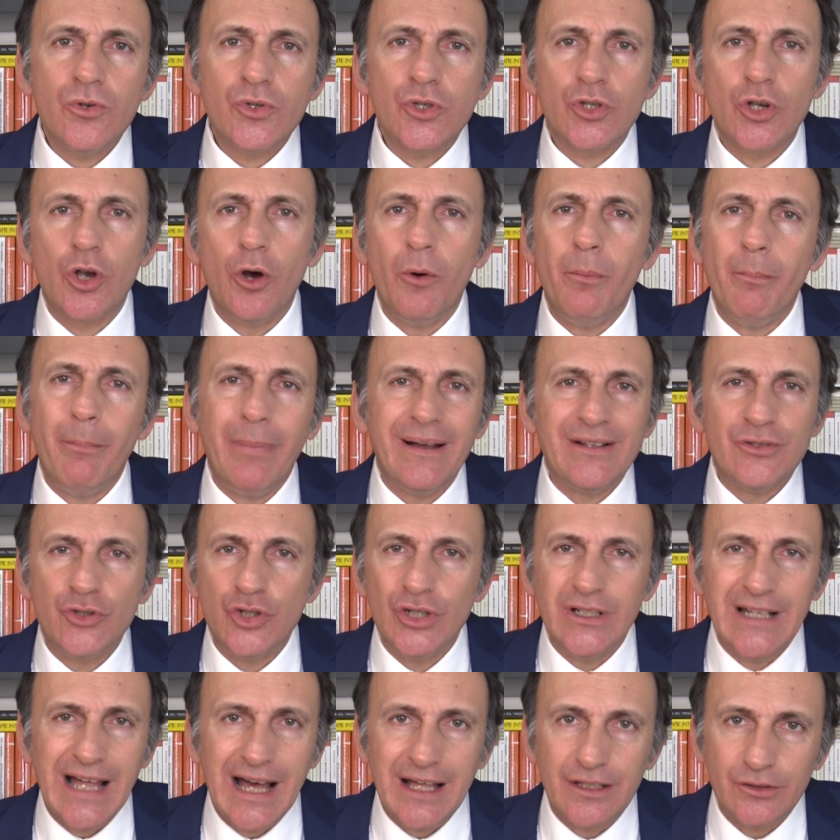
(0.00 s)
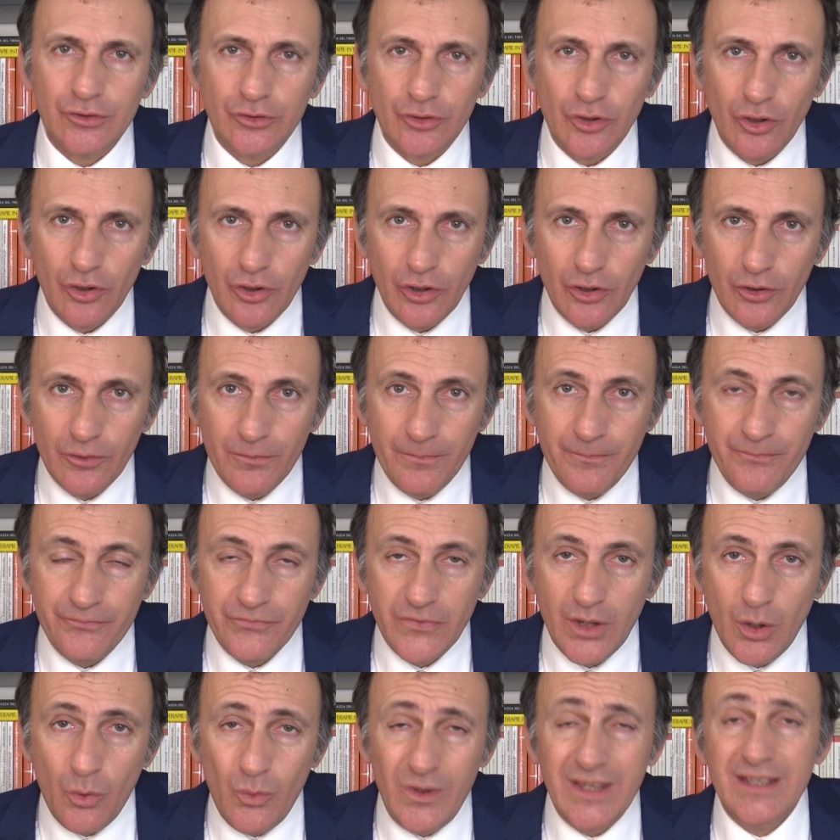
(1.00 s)
scompaginandolo,
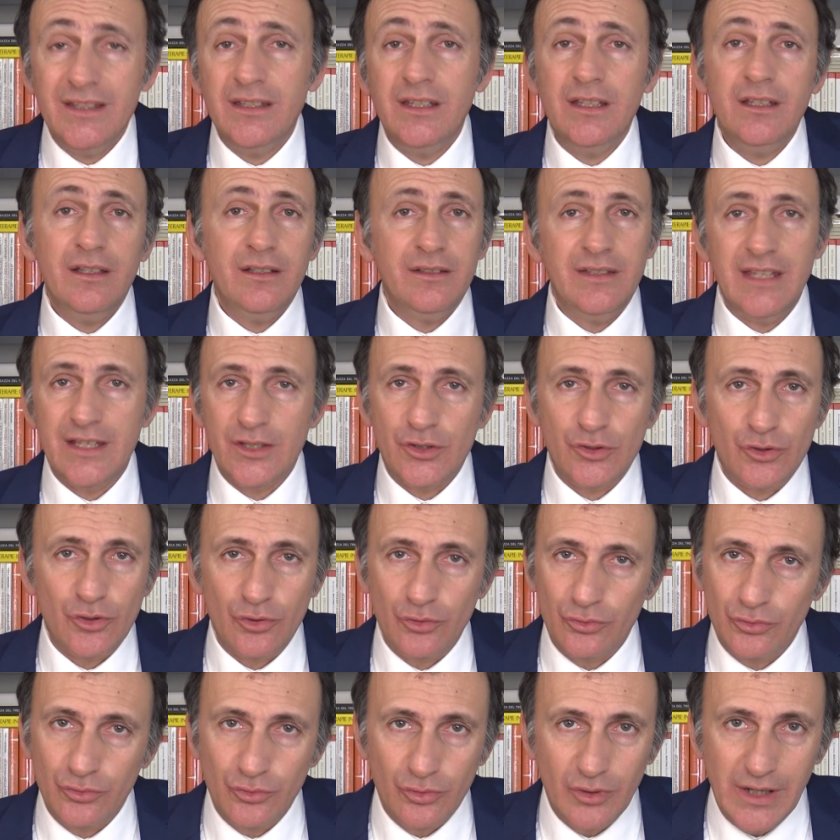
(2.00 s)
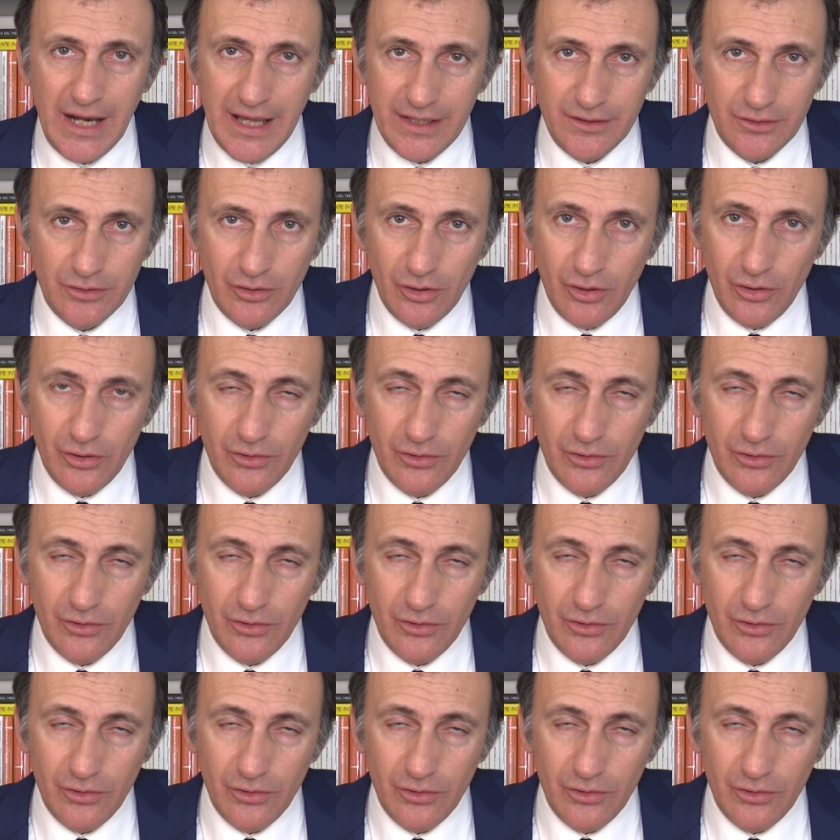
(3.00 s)
quindi destrutturandolo.